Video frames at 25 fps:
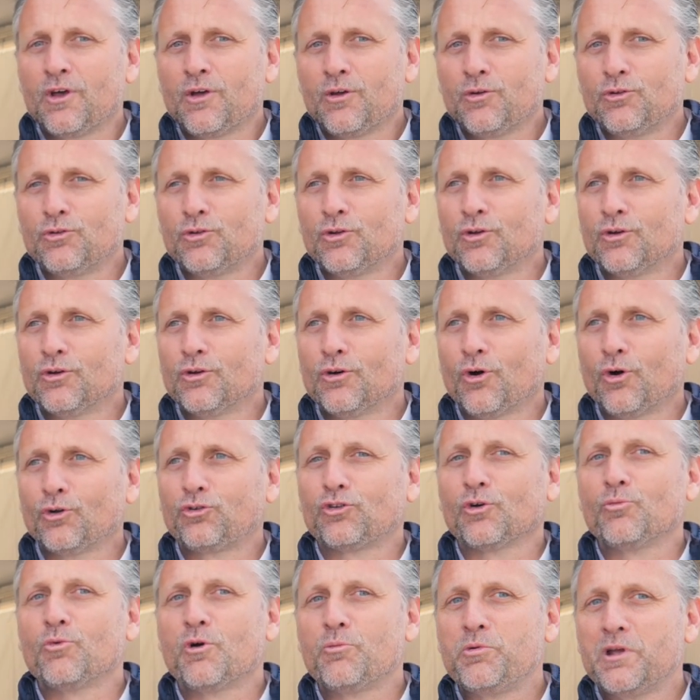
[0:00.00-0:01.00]
une
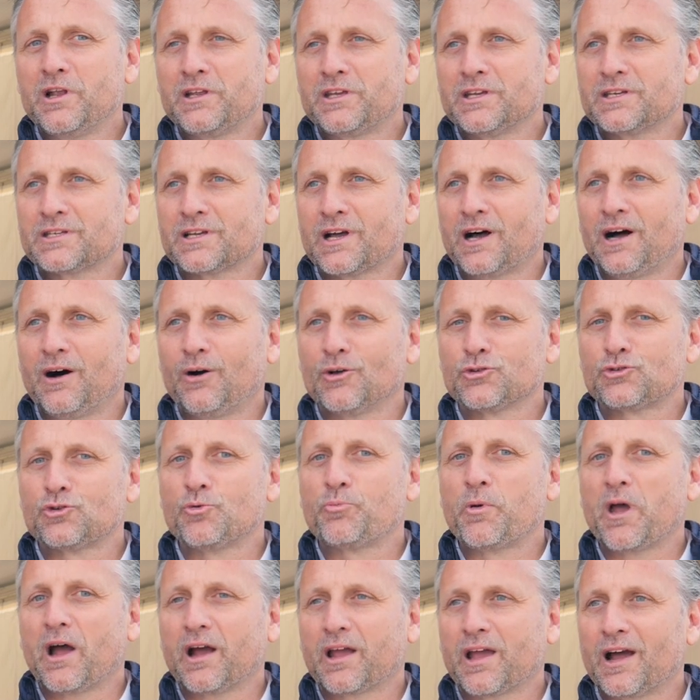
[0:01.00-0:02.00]
automobile qui sera en
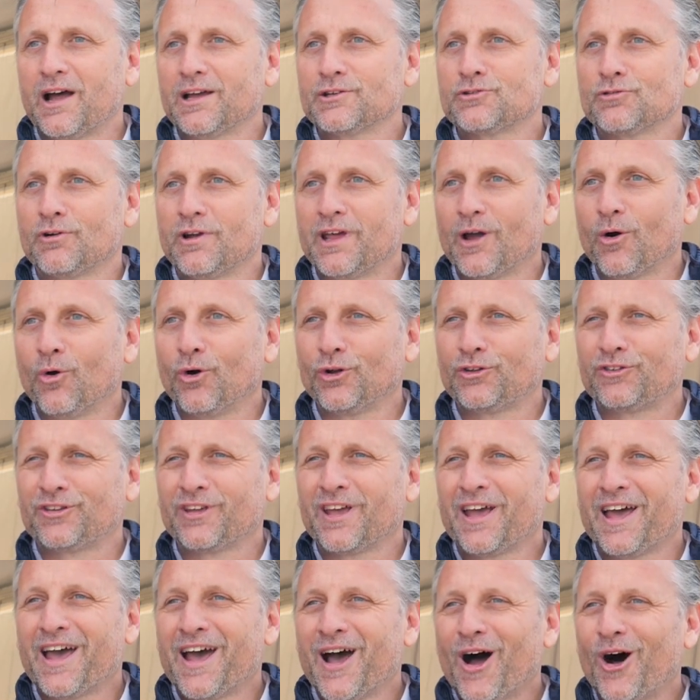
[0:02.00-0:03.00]
supercar sur les routes
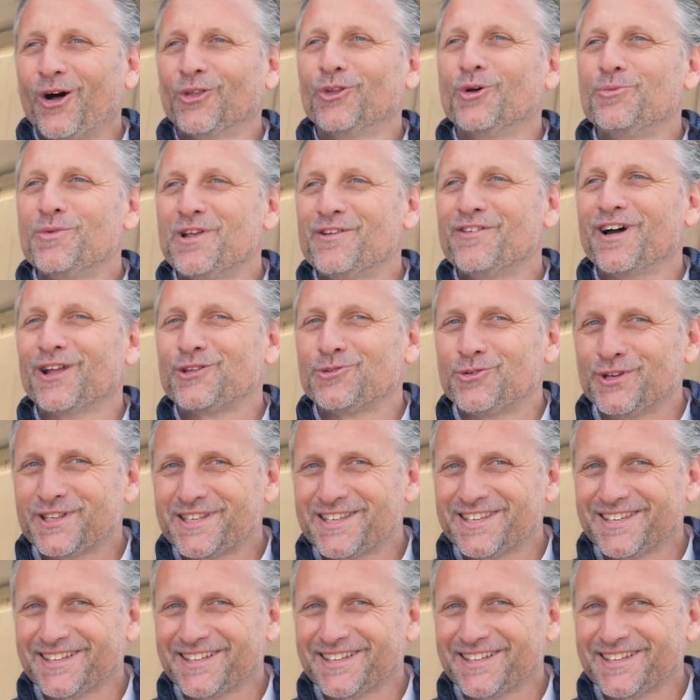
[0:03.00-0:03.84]
en 2028.